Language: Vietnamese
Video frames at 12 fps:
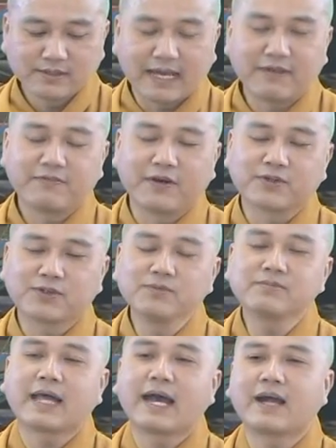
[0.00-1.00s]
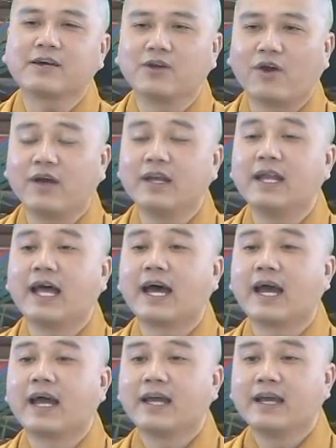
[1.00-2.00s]
nhà Phật chúng ta gọi
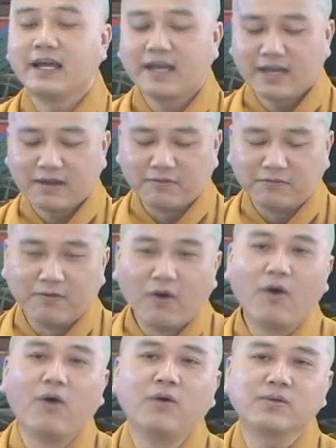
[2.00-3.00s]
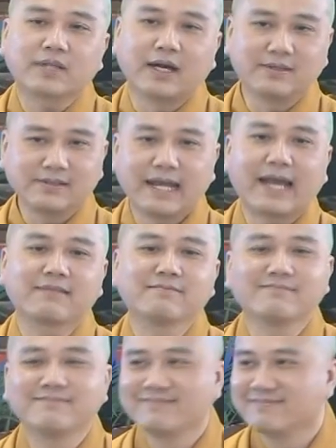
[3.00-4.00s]
là vô tận đăng.